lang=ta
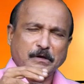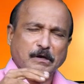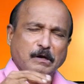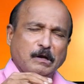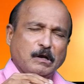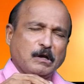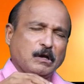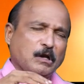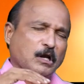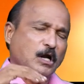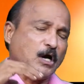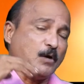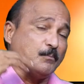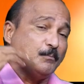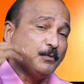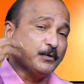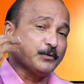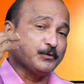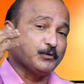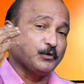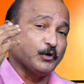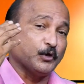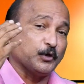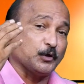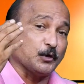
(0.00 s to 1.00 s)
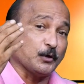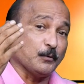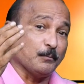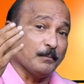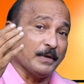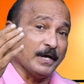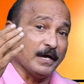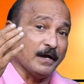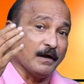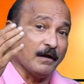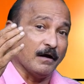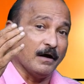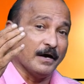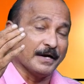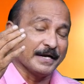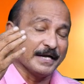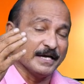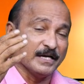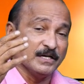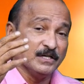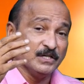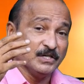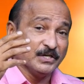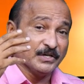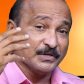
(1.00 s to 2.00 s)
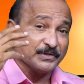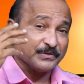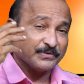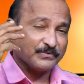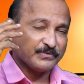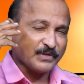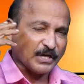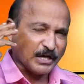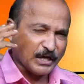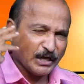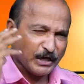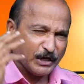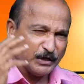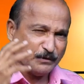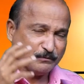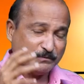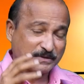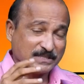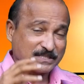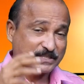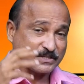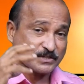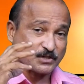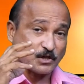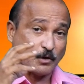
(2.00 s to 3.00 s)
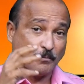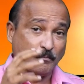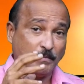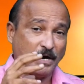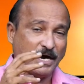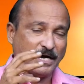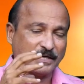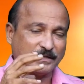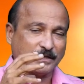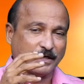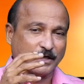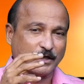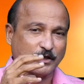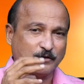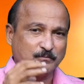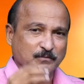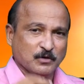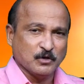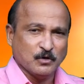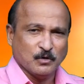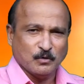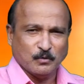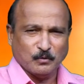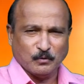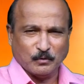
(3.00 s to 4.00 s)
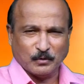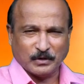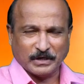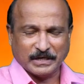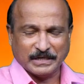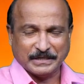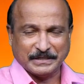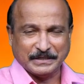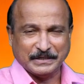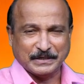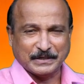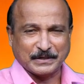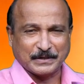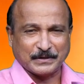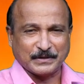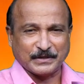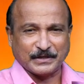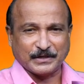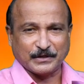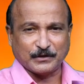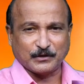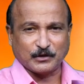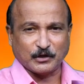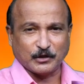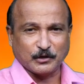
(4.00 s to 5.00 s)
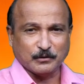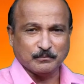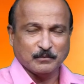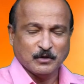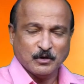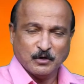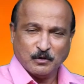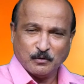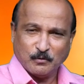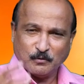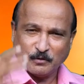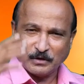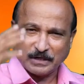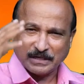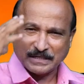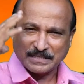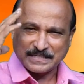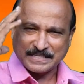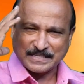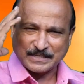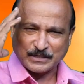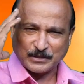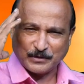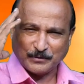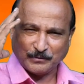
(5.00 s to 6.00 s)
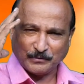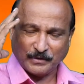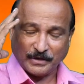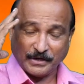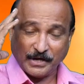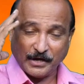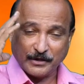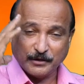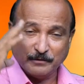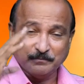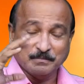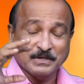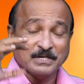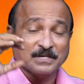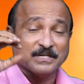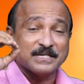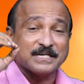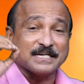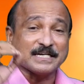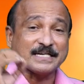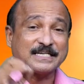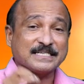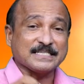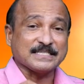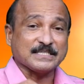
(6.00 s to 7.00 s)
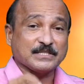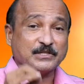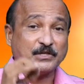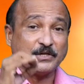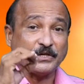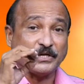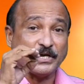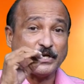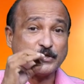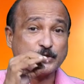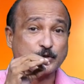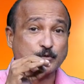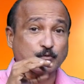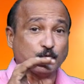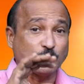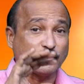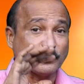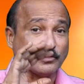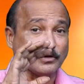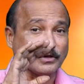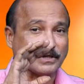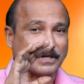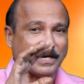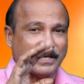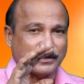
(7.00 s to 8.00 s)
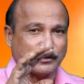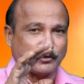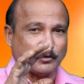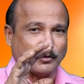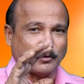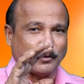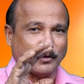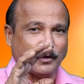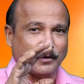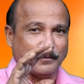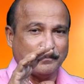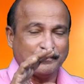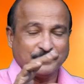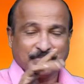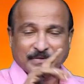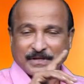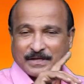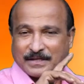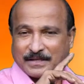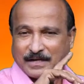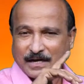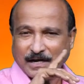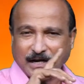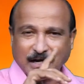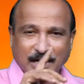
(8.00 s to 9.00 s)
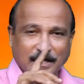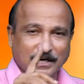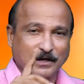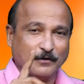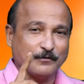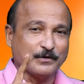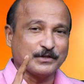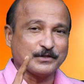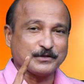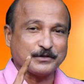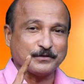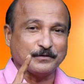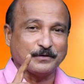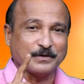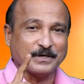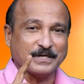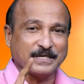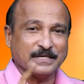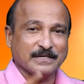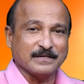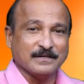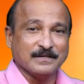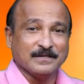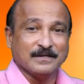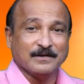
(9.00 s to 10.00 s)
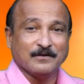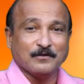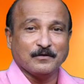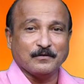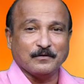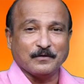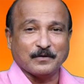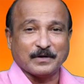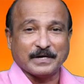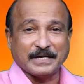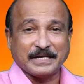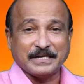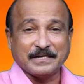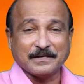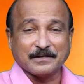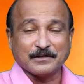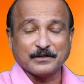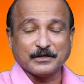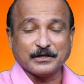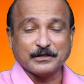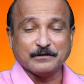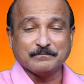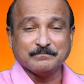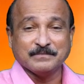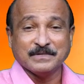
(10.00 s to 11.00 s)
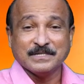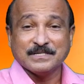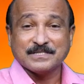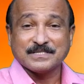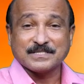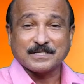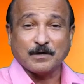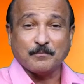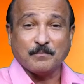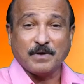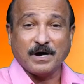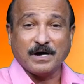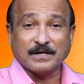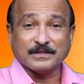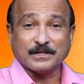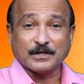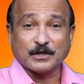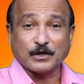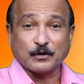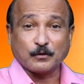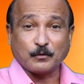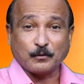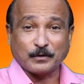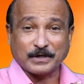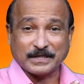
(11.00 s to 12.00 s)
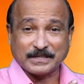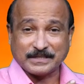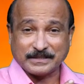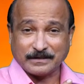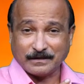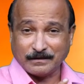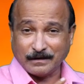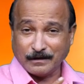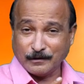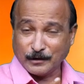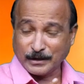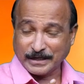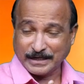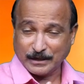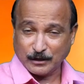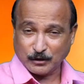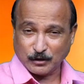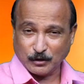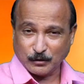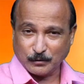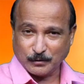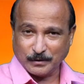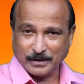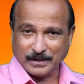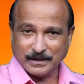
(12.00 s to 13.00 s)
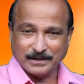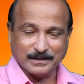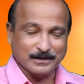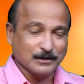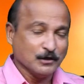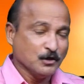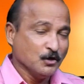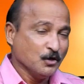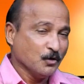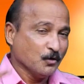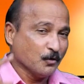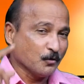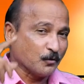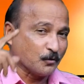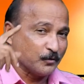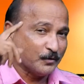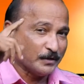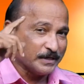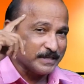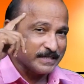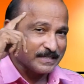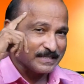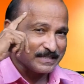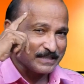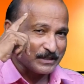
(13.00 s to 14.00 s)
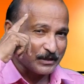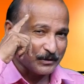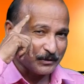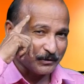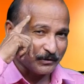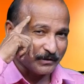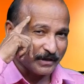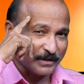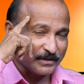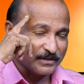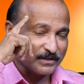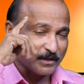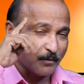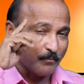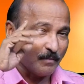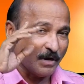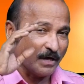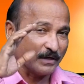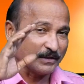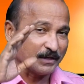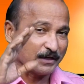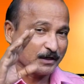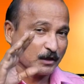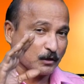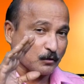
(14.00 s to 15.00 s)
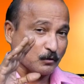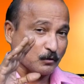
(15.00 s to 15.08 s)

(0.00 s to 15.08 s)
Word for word: எல்லா புத்திக்கு மேலான தெய்வ சமாதானம் உங்கள் இருதயத்தையும் உங்கள் சிந்தையையும் கிறிஸ்து இயேசுக்குள் காத்துக்கொள்ளும் நல்லா கவனிச்சுக்கோங்க உங்கள் இருதயம் சமாதான குறைச்சலோடு இருக்கக்கூடாது உங்களுடைய சிந்தை சமாதான